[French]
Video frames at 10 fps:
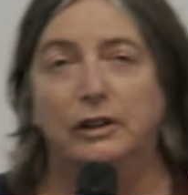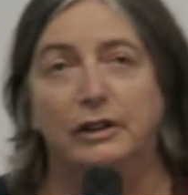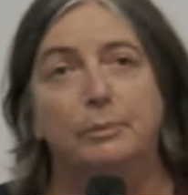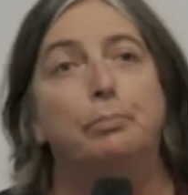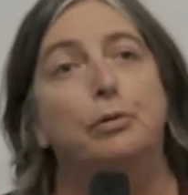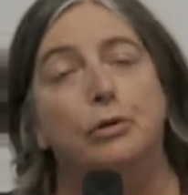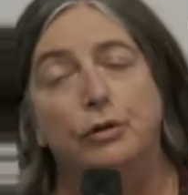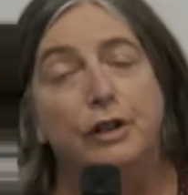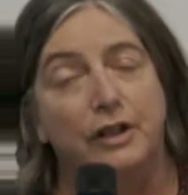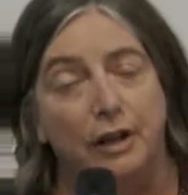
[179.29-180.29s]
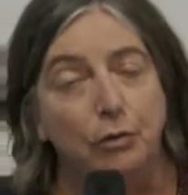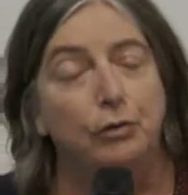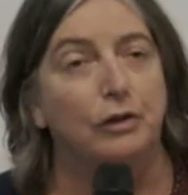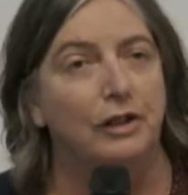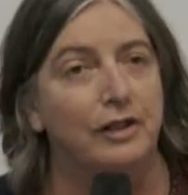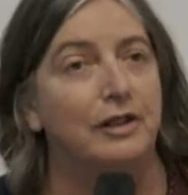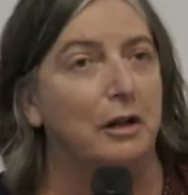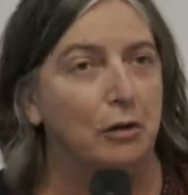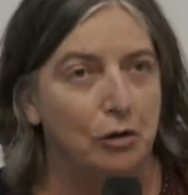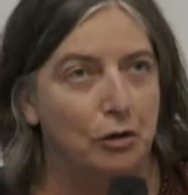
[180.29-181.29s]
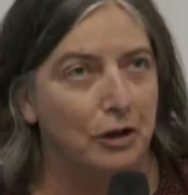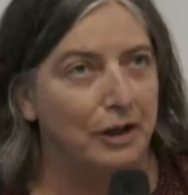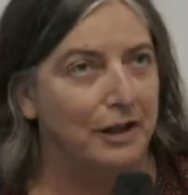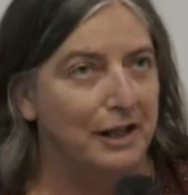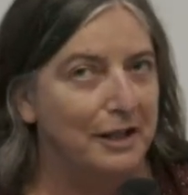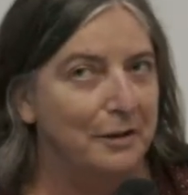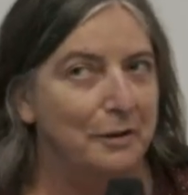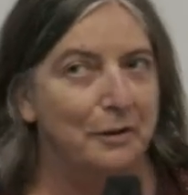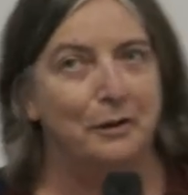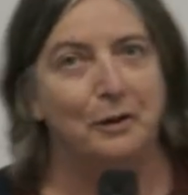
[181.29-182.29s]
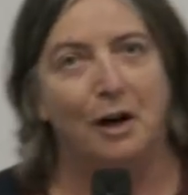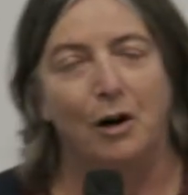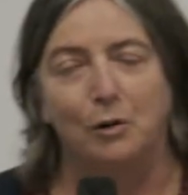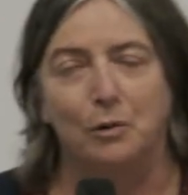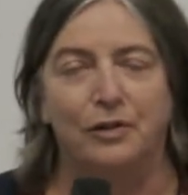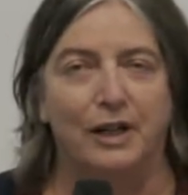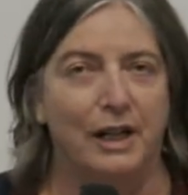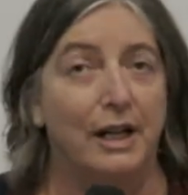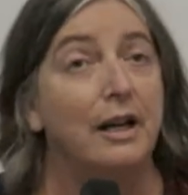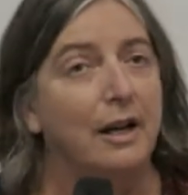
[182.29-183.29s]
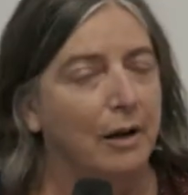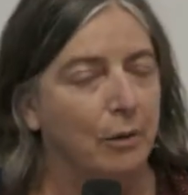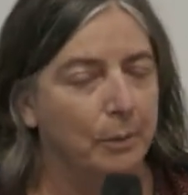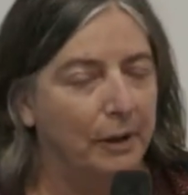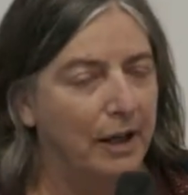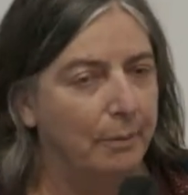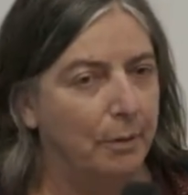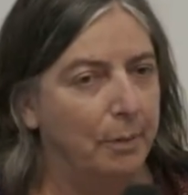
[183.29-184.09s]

des, euh, adultes 10 tels que je les ai euh, rencontrés et compris à peu